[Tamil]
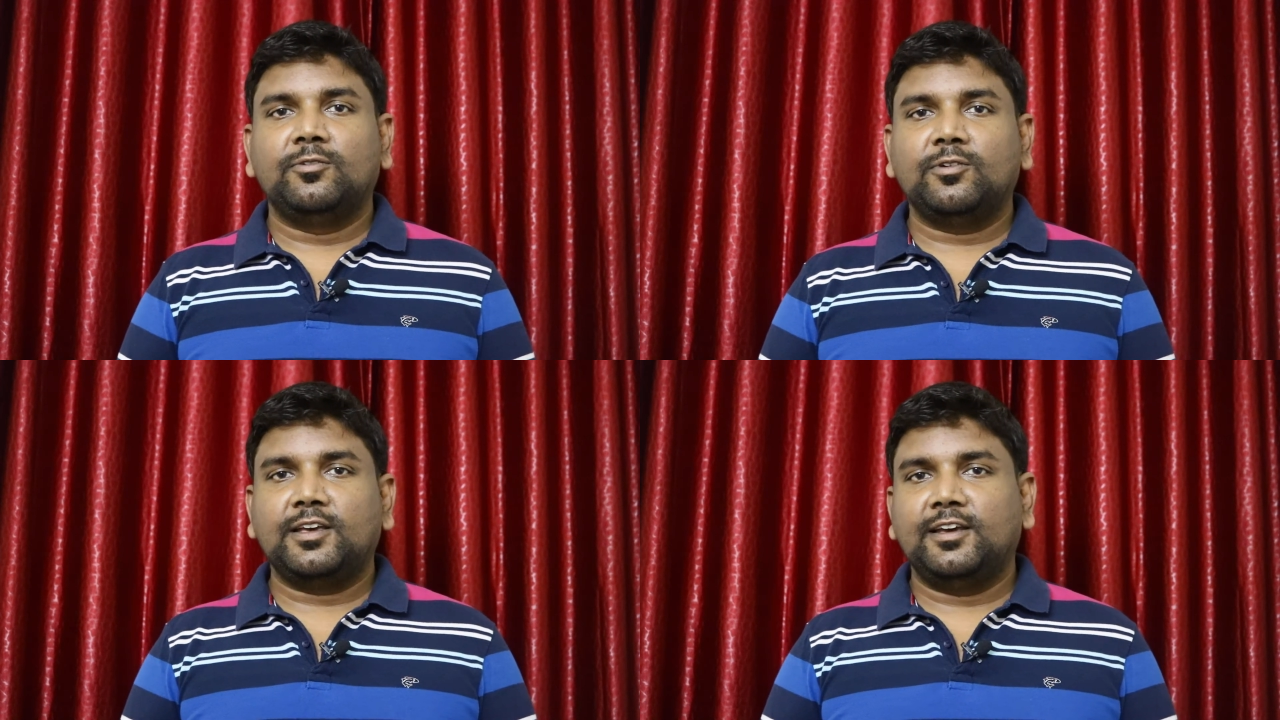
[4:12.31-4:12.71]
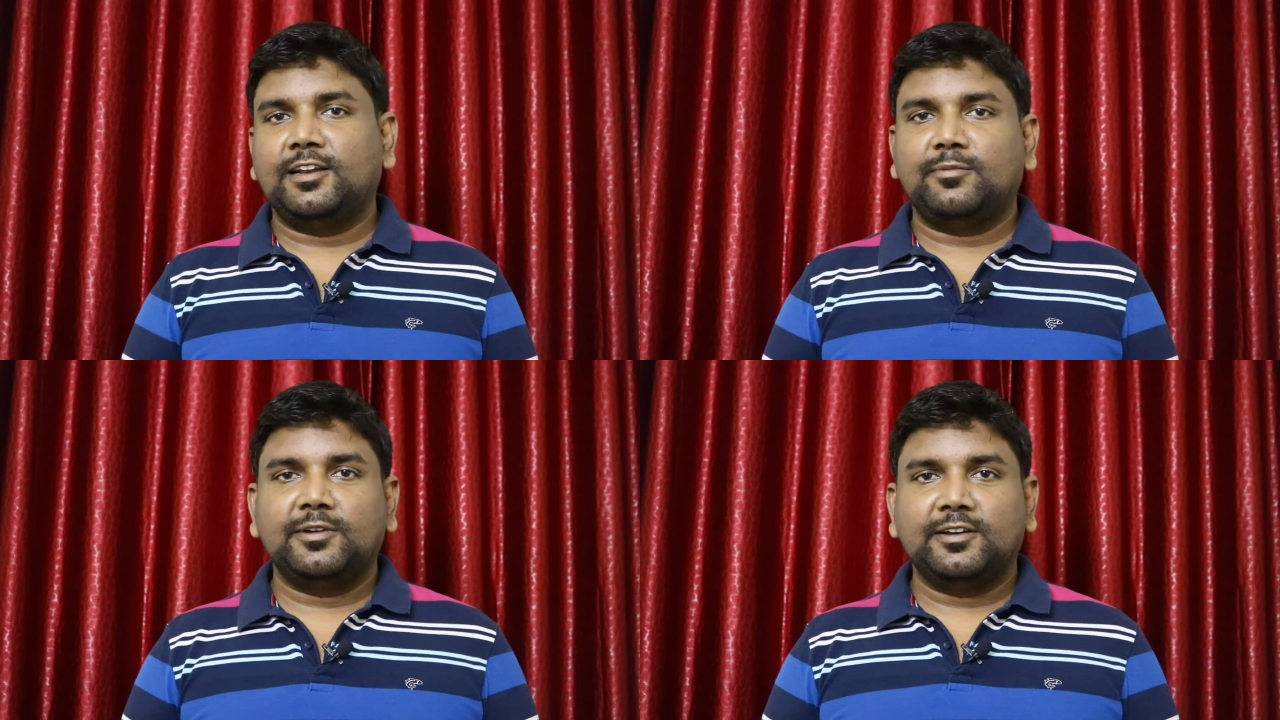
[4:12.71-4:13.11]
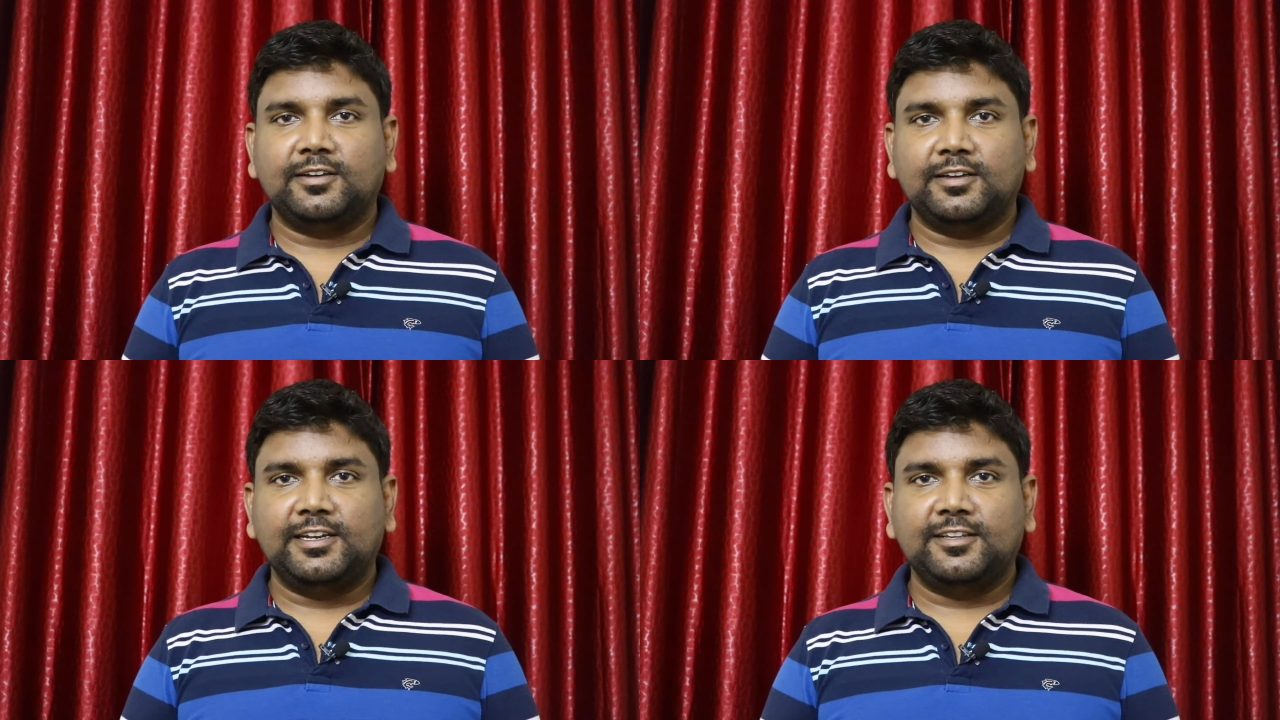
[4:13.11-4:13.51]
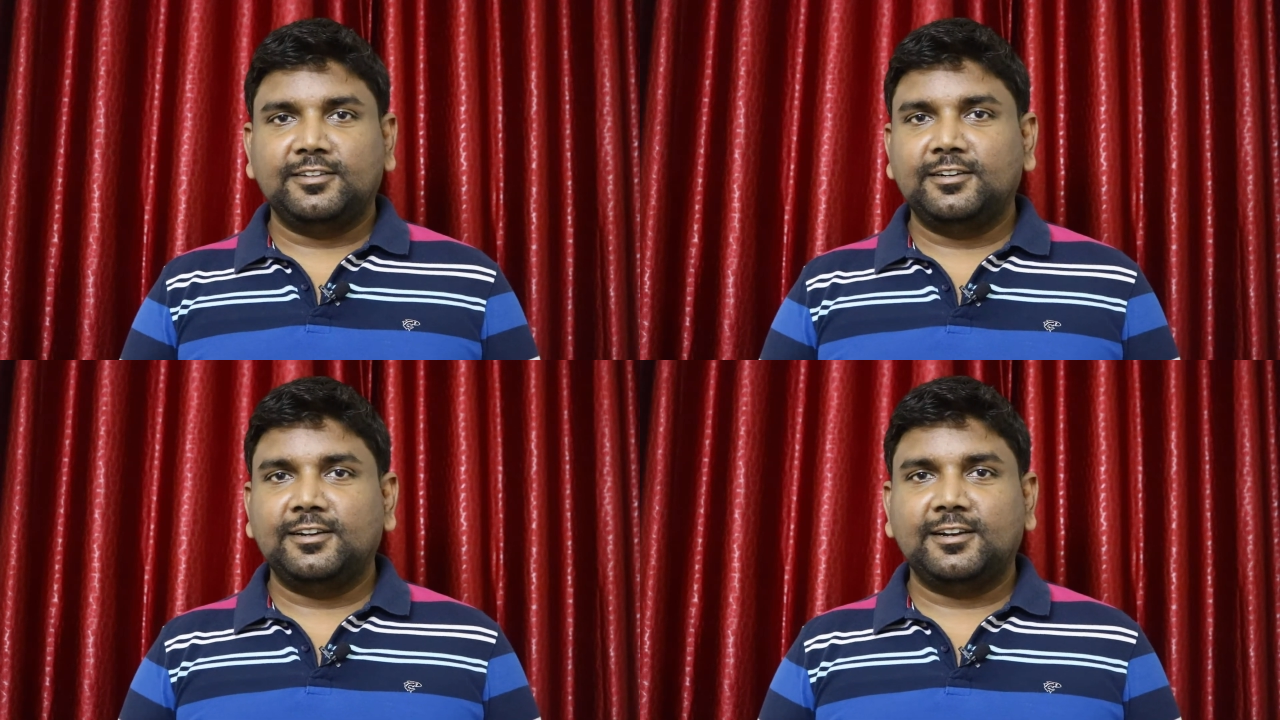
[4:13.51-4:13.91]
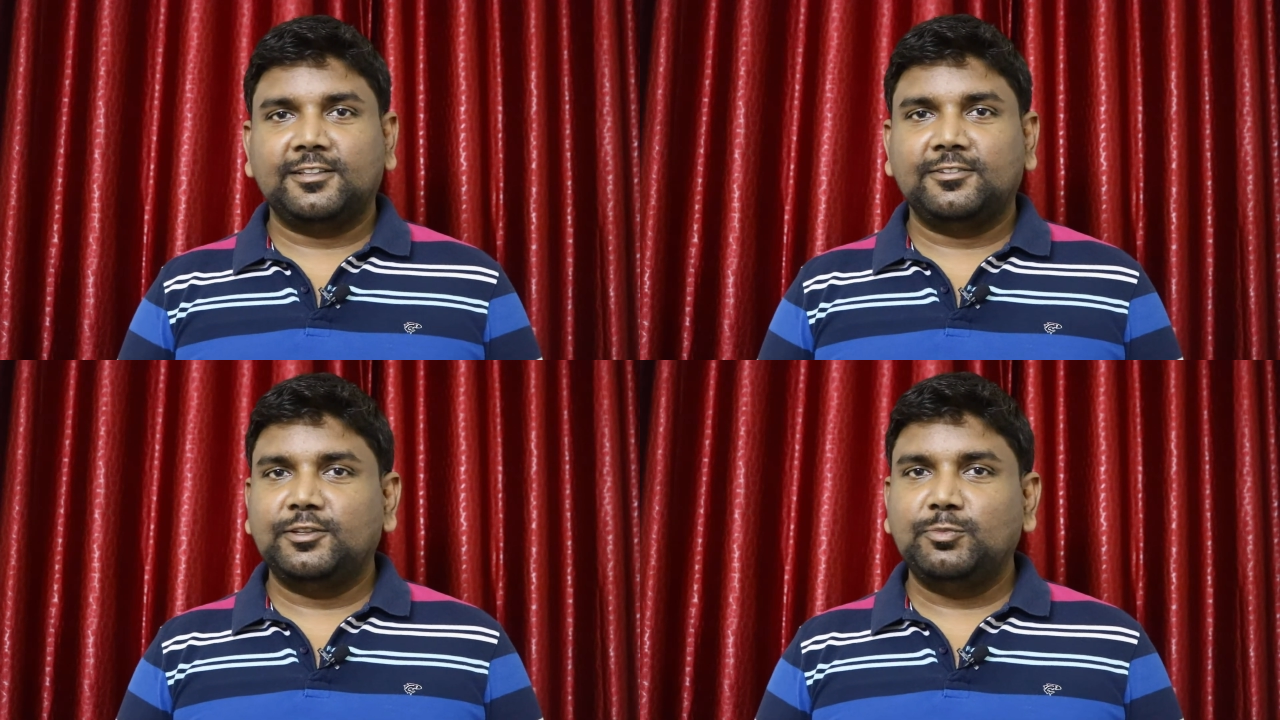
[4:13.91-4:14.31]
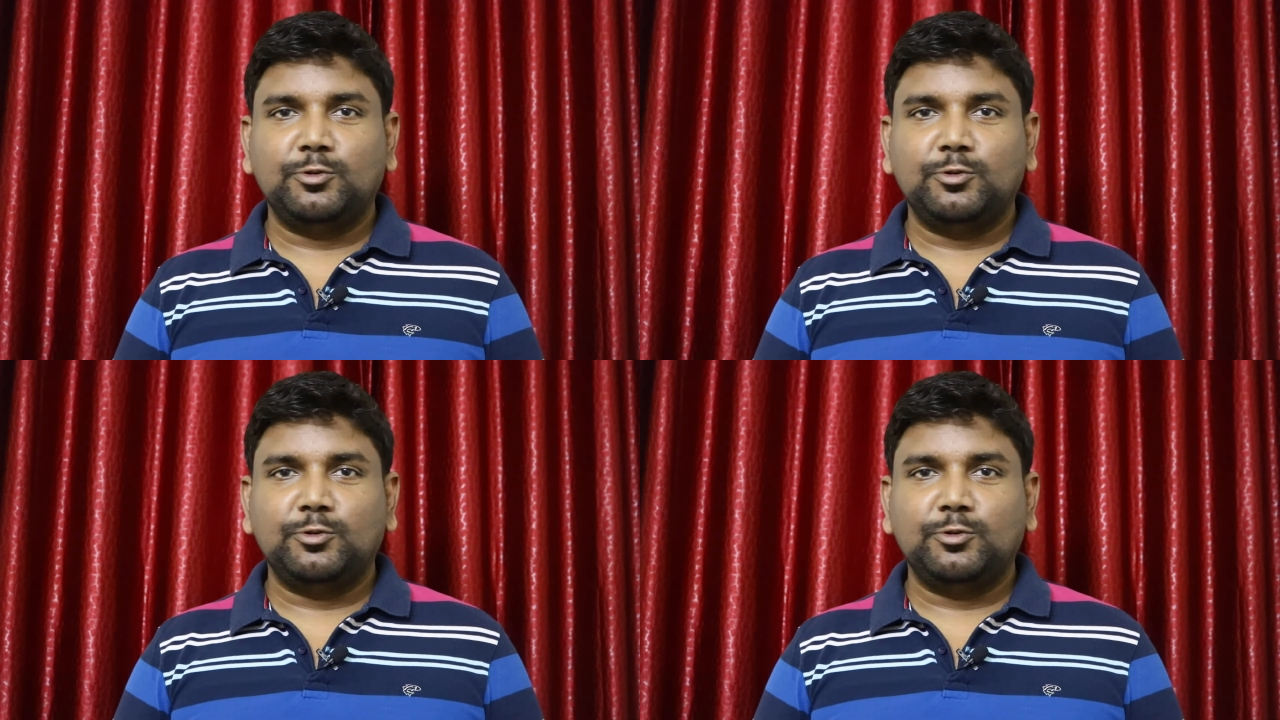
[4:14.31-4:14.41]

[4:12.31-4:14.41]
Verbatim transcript: ஓகே நம்ம இன்னசென்ட்டுன்றதை வந்து